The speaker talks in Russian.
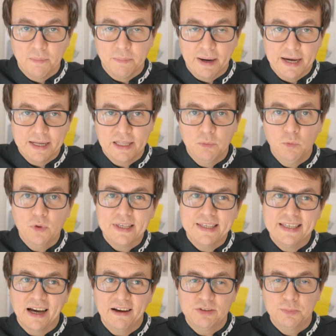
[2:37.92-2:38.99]
Поэтому
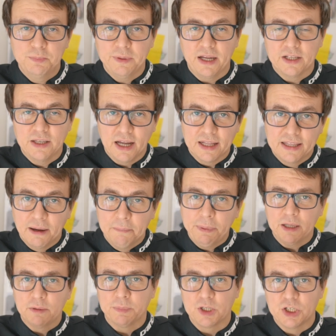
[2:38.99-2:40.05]
я отдам
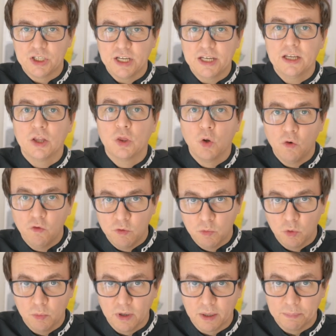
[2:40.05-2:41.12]
предпочтение
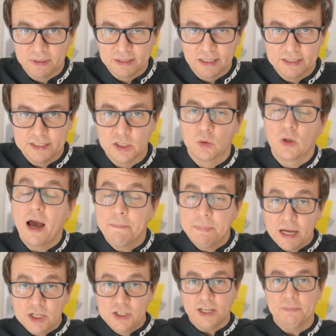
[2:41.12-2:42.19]
новому мотоциклу.
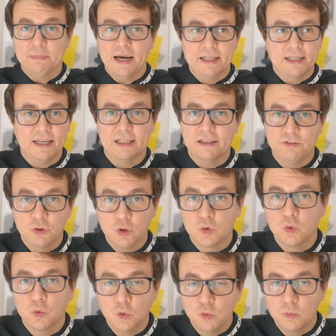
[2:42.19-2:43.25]
Опять же, ребята, это все
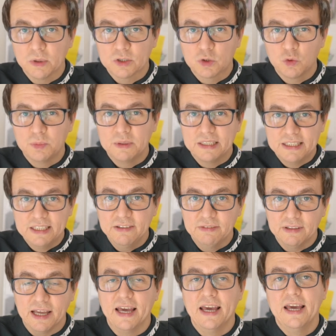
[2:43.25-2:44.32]
сугубо
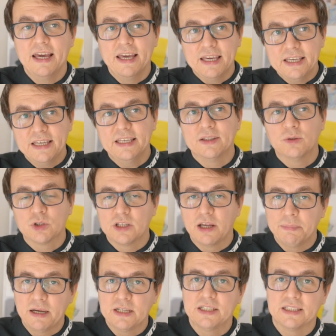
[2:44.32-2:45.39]
субъективное. И нужно,
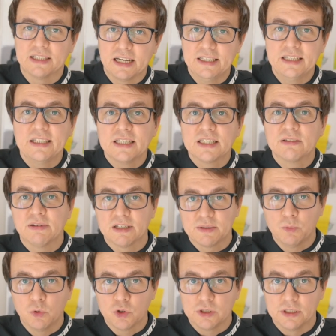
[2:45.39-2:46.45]
опять же, исходить из
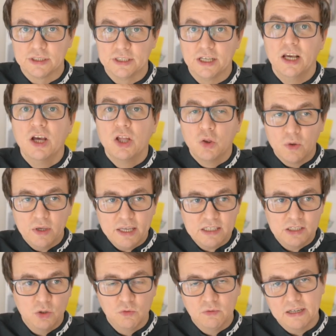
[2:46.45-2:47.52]
возможностей. Но
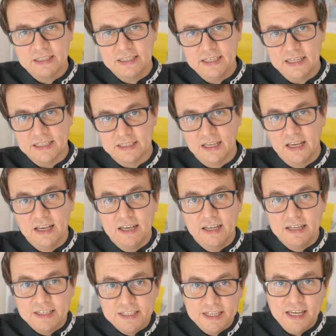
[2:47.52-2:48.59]
если у вас есть
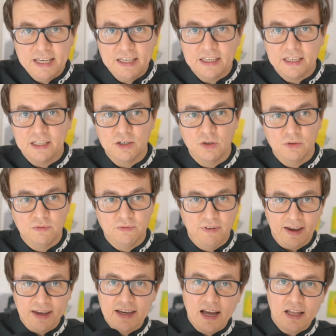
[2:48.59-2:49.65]
деньги и
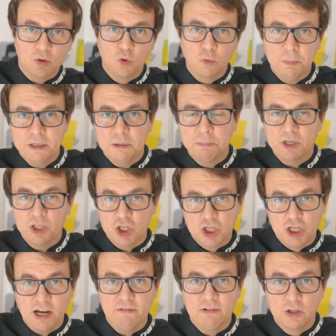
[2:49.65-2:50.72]
вариант купить
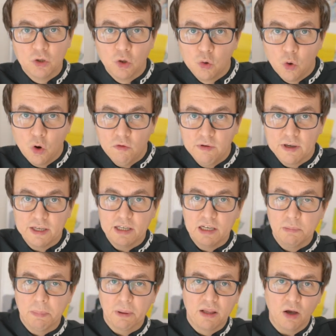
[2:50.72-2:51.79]
подешевле, но новый
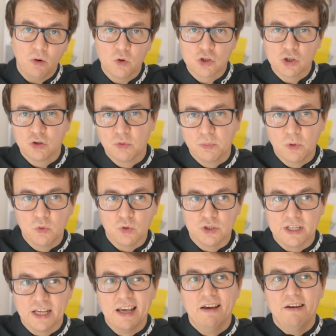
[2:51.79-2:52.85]
или подороже, но
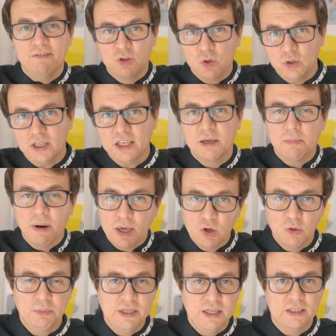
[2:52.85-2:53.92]
бэушный, все-таки
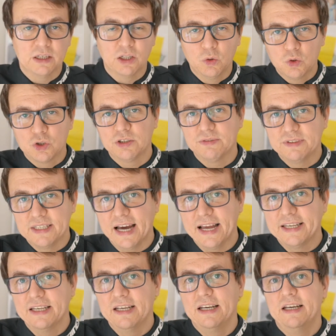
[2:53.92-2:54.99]
мое мнение, лучше
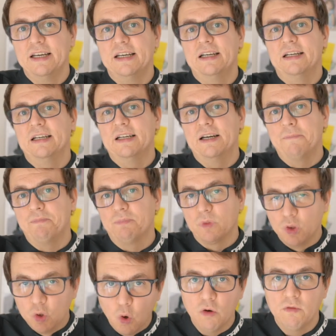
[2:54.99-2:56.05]
взять э,
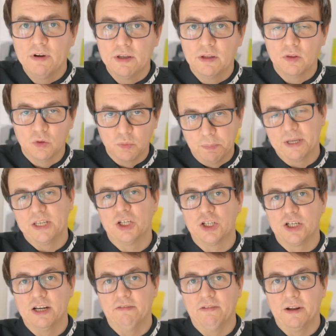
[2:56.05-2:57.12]
новый
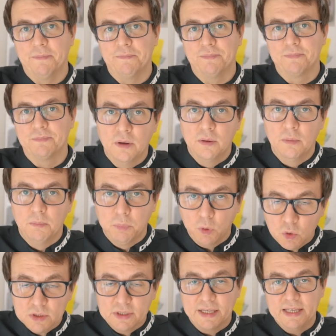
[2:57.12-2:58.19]
подешевле.
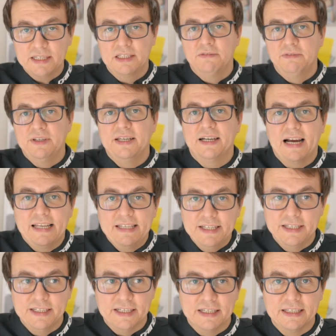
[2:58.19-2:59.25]
Просто если вы не
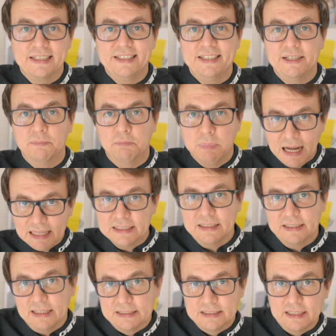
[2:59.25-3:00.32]
хотите ебаться,
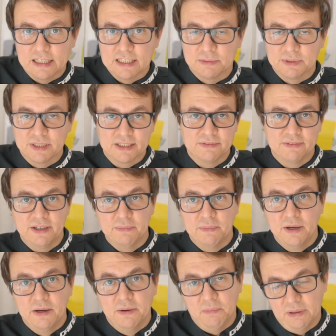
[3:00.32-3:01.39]
так скажем, со своим
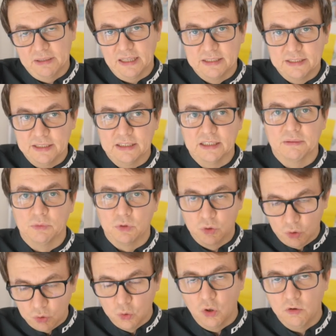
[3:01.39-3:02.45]
мотоциклом,
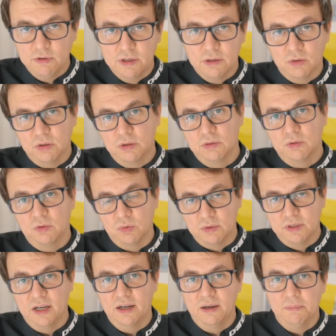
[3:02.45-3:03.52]
то новый он
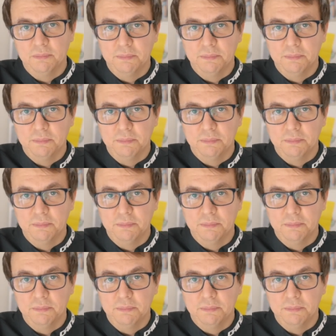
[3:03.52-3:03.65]
куда